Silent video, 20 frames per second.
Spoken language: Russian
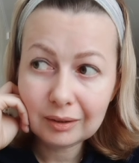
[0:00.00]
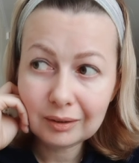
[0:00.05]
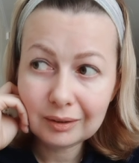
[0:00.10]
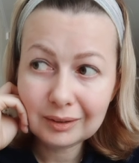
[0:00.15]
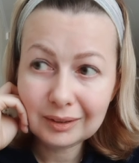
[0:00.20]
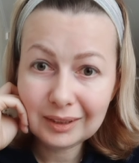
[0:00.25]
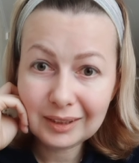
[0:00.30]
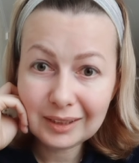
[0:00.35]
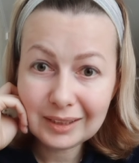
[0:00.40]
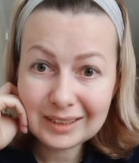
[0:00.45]

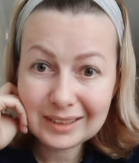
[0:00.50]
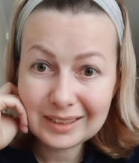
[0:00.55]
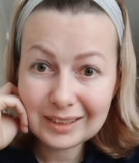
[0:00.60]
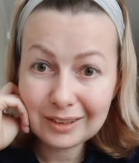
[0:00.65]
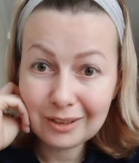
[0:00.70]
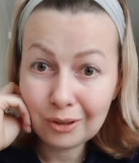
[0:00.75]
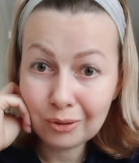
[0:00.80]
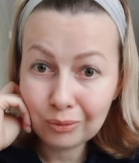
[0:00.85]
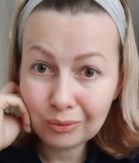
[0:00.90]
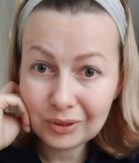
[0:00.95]
есть
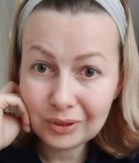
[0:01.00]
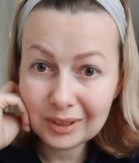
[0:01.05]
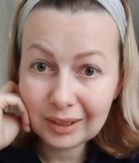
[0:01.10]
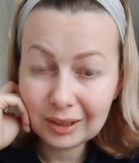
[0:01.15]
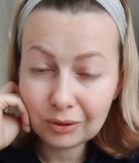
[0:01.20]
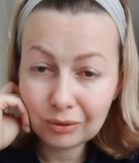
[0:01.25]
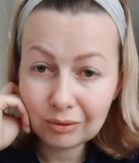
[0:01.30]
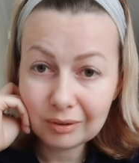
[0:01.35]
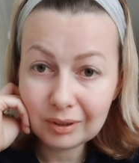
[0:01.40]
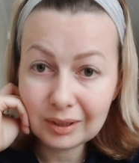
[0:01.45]
люди,
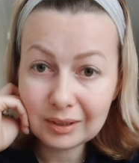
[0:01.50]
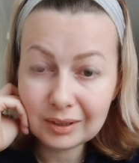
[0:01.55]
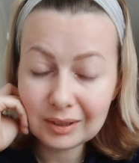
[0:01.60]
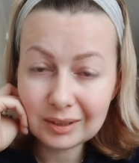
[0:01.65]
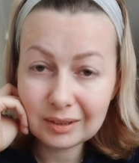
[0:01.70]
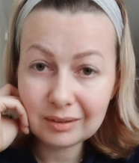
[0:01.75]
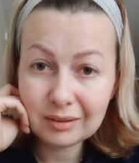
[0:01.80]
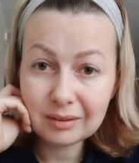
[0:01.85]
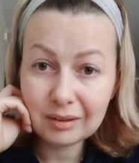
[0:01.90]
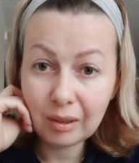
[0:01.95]
которые
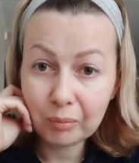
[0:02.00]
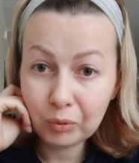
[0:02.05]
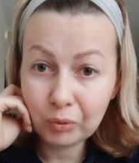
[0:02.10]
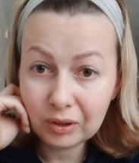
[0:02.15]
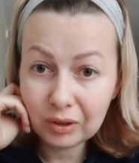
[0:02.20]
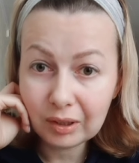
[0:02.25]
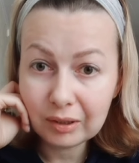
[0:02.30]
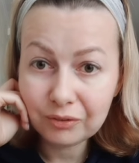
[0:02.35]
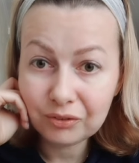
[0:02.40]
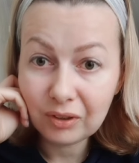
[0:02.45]

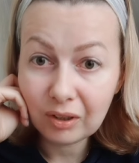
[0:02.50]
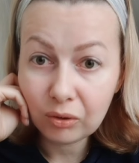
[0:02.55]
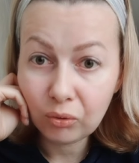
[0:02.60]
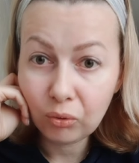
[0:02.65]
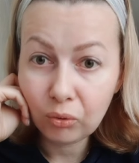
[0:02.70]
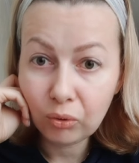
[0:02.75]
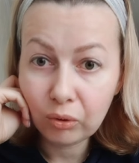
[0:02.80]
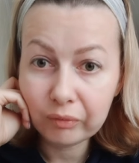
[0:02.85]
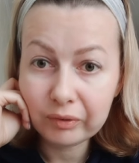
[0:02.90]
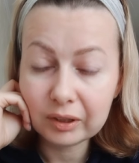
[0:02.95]
работали в
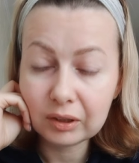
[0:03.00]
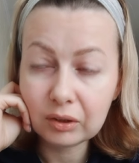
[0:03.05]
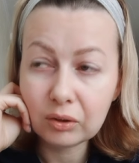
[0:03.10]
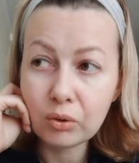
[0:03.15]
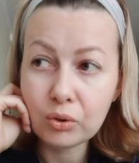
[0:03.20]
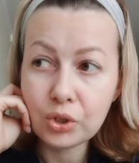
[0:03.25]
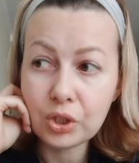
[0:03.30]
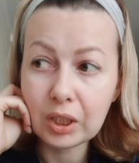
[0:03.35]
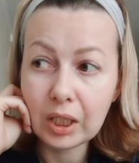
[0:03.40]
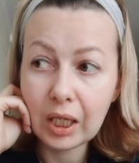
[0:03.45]
торговле
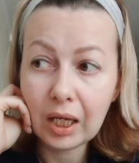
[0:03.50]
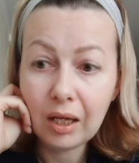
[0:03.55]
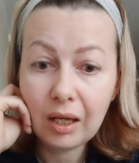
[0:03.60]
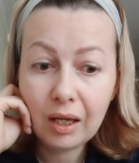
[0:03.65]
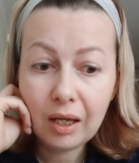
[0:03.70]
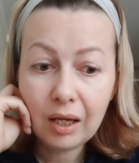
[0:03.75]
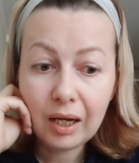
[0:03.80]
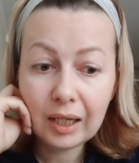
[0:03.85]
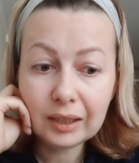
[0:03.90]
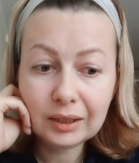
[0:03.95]
тоже, да,
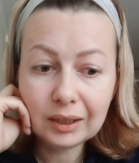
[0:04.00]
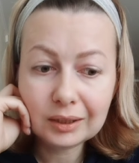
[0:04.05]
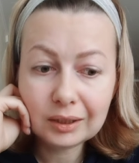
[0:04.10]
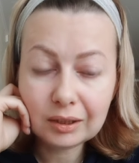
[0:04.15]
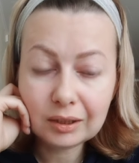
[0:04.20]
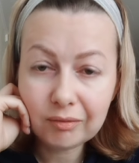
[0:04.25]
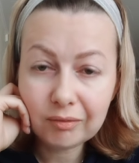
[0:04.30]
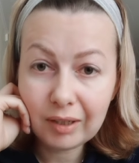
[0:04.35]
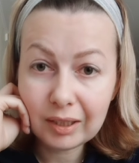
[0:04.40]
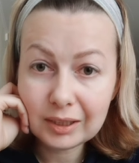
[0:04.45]
они
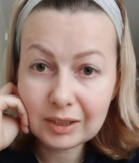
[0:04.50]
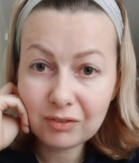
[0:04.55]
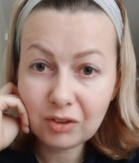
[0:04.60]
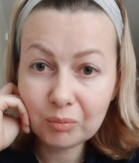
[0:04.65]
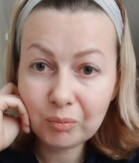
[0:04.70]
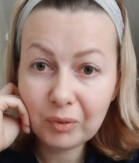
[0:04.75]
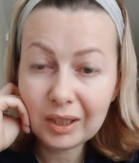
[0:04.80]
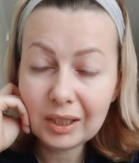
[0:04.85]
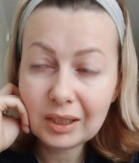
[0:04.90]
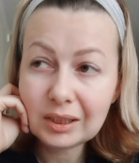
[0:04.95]
открывали
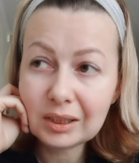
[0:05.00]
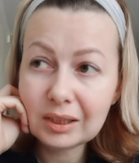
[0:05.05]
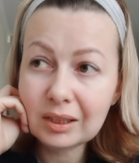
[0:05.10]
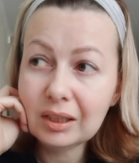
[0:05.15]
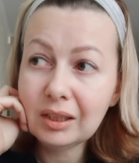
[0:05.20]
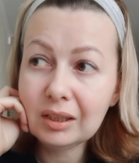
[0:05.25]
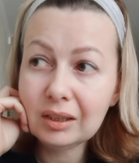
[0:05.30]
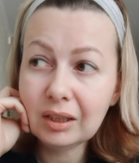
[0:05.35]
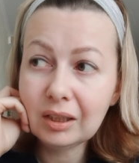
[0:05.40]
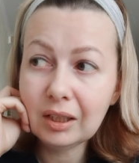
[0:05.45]
свои
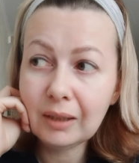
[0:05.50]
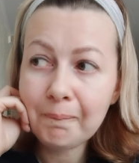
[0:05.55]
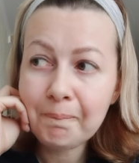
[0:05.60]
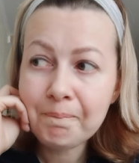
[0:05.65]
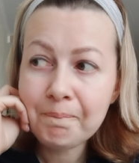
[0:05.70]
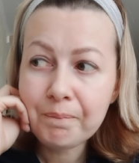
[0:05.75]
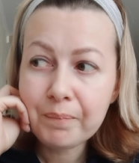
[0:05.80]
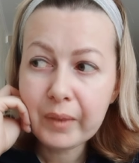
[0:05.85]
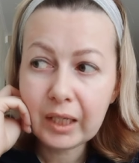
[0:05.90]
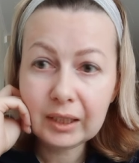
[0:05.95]
магазины,
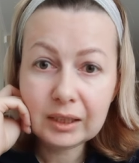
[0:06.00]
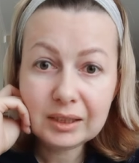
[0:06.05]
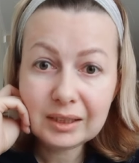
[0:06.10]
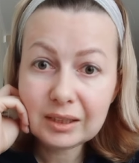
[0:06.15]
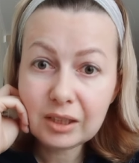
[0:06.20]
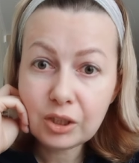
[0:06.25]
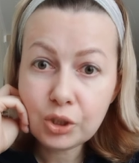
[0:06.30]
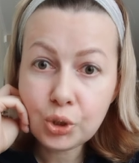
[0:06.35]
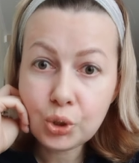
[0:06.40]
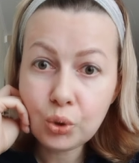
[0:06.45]

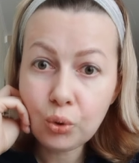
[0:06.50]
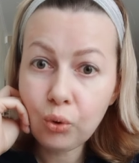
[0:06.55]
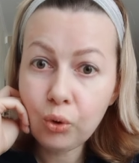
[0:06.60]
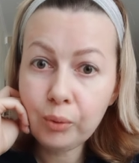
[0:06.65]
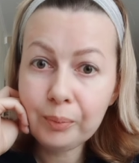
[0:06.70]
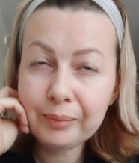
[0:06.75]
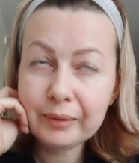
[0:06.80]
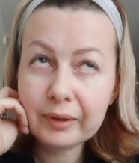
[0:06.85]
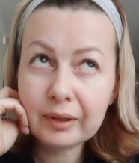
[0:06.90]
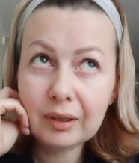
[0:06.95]

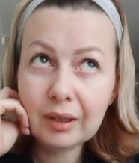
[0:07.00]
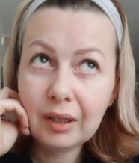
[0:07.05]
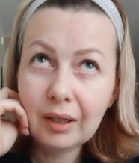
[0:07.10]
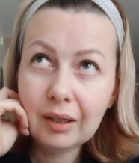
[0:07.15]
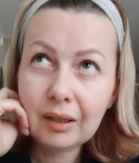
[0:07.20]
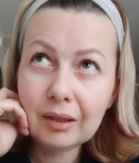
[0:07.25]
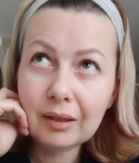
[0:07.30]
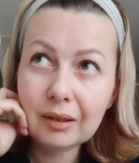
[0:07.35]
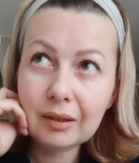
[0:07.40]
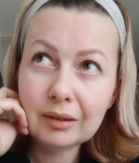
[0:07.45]
инсташопы,
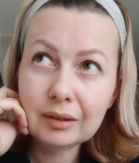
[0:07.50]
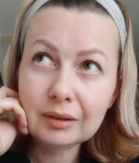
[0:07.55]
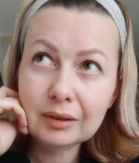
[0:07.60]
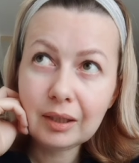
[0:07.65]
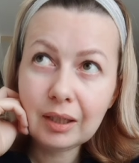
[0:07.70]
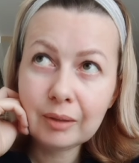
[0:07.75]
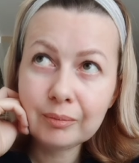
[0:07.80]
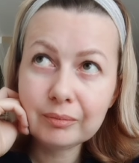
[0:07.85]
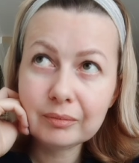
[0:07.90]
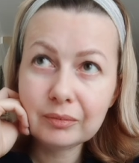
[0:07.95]

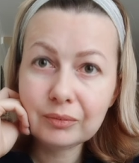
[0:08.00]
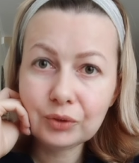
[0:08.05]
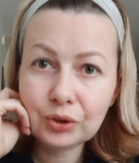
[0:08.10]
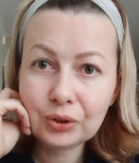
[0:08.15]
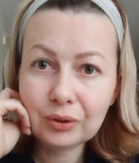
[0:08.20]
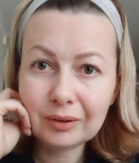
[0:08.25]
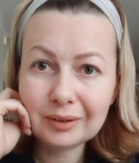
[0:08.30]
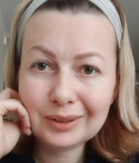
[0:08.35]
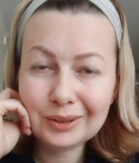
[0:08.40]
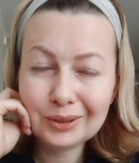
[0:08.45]
там,
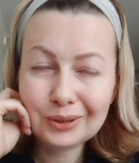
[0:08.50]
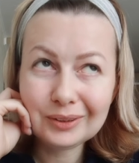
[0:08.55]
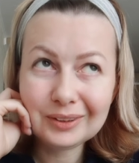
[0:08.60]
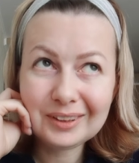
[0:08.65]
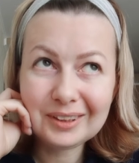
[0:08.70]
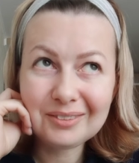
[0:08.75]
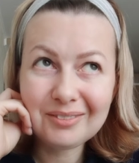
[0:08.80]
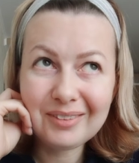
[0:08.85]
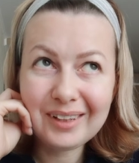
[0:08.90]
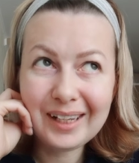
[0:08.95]
что они еще
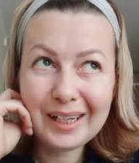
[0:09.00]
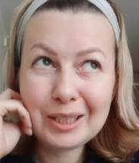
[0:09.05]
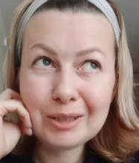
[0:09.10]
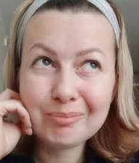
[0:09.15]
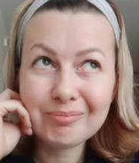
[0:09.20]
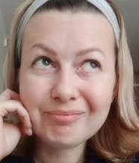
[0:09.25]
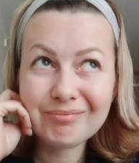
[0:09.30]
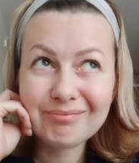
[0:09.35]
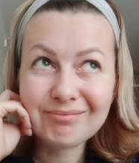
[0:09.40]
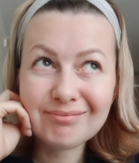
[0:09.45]
открывали,
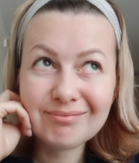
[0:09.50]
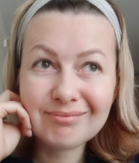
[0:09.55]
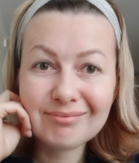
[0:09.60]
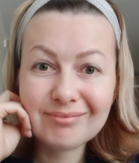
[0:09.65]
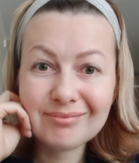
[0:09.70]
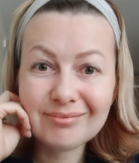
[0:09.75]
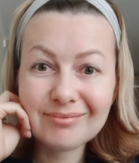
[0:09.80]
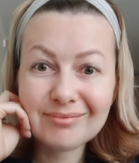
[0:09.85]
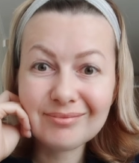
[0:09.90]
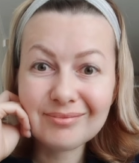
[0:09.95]

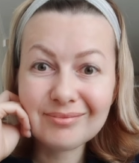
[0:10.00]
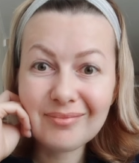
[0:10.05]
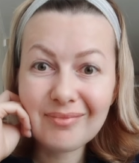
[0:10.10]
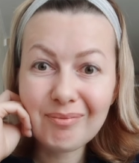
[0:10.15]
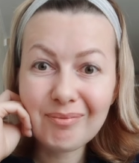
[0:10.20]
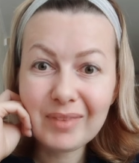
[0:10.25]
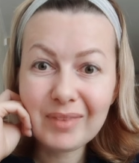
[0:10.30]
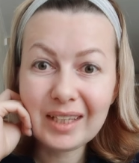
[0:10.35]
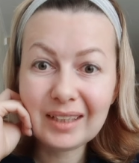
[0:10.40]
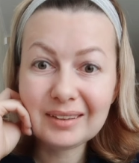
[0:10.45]

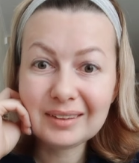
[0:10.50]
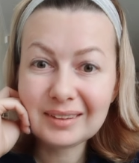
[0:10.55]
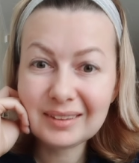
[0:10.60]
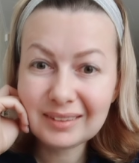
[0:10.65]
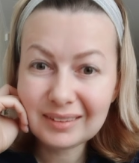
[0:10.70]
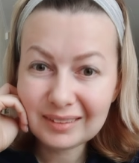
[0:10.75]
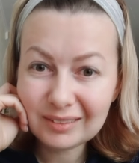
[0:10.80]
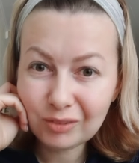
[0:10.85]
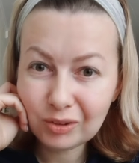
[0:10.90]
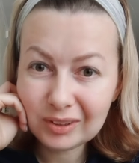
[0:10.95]

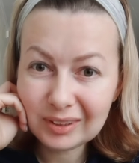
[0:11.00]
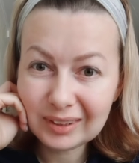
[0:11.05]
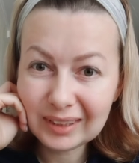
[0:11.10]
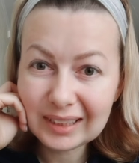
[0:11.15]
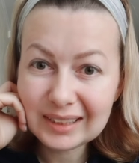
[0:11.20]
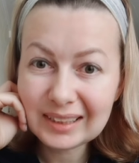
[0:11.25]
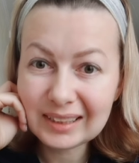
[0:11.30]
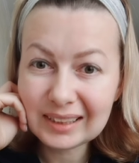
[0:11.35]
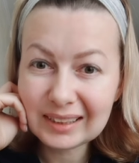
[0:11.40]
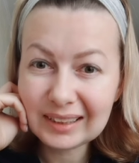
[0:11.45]
торговали, вот
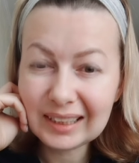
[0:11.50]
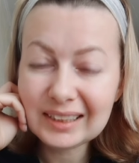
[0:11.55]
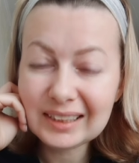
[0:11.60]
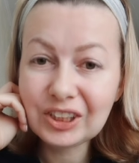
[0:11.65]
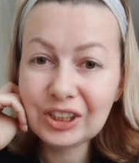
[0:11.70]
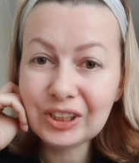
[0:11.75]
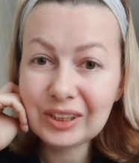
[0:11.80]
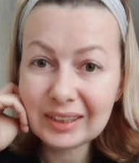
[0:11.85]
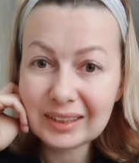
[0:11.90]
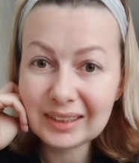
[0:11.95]
нас,
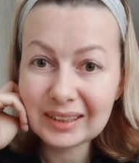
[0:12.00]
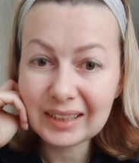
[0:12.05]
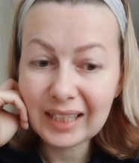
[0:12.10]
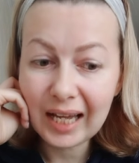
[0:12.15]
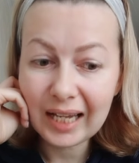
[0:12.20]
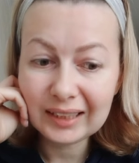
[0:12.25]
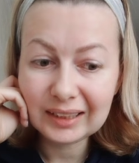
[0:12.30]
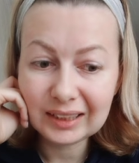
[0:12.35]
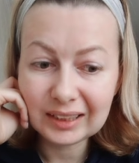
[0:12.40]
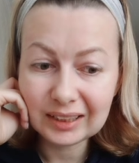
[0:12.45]
нас через
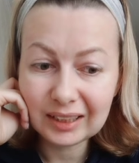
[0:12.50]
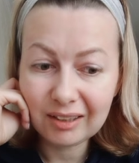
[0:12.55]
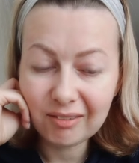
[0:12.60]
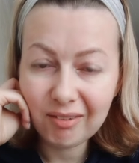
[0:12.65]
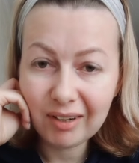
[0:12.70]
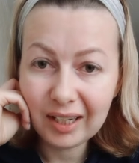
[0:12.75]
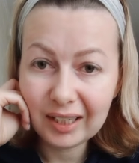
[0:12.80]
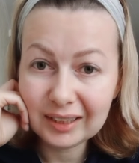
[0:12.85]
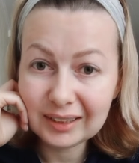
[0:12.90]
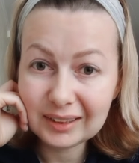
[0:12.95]
сайт
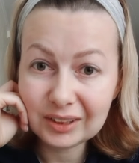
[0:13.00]
торговали.